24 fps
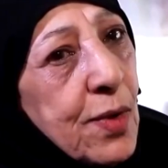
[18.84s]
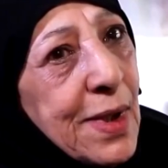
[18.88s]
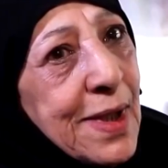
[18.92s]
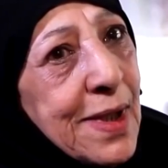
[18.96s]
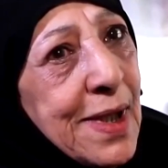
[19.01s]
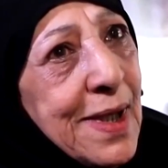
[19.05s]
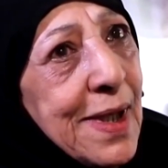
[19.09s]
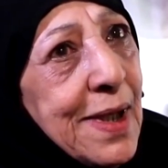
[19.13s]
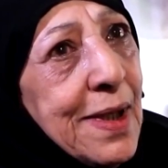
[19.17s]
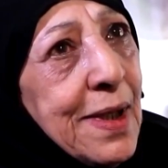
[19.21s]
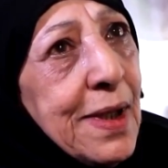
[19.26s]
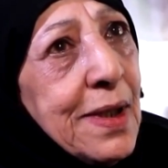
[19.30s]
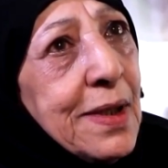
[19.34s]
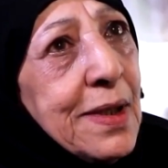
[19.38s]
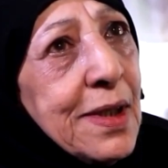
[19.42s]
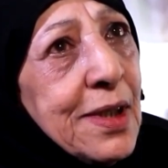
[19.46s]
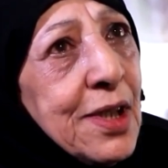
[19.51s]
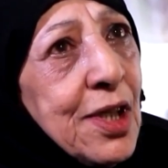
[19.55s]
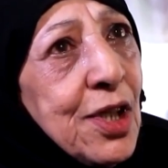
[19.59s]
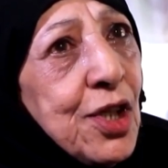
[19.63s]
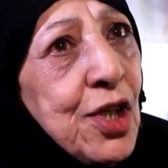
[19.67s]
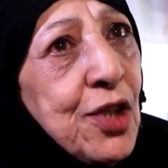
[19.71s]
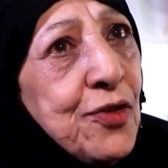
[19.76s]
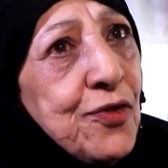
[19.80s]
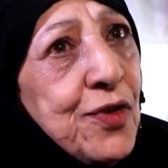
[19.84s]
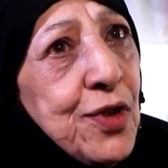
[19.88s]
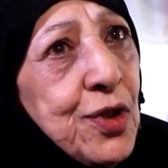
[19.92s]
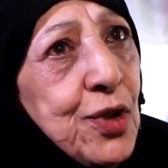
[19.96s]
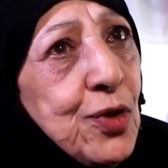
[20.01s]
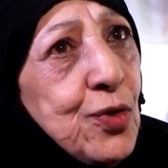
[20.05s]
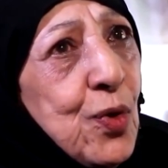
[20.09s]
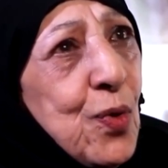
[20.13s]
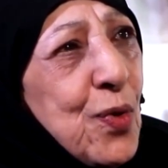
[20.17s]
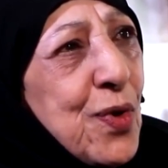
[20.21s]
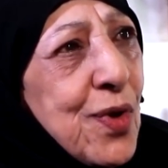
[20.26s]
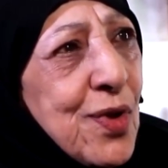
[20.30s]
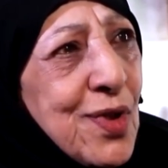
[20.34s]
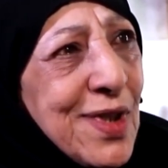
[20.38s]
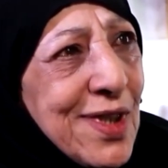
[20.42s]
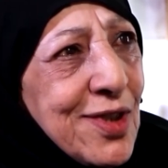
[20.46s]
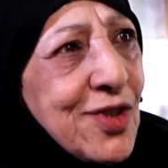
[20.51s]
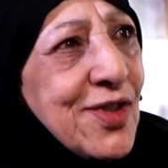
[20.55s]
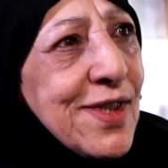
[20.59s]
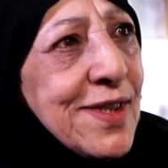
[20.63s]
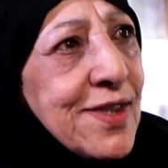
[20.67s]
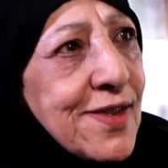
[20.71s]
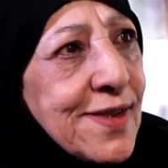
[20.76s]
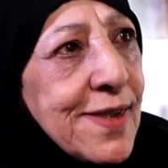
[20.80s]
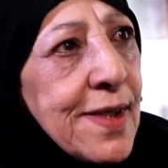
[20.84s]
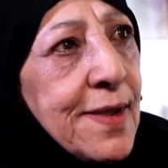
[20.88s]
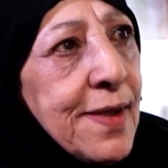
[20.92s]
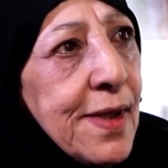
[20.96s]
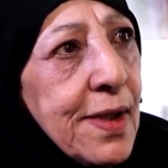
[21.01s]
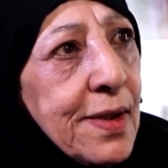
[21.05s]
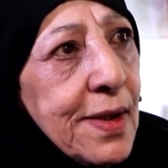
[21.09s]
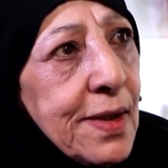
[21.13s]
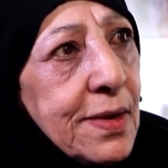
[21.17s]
وانا في حدود 12 سنه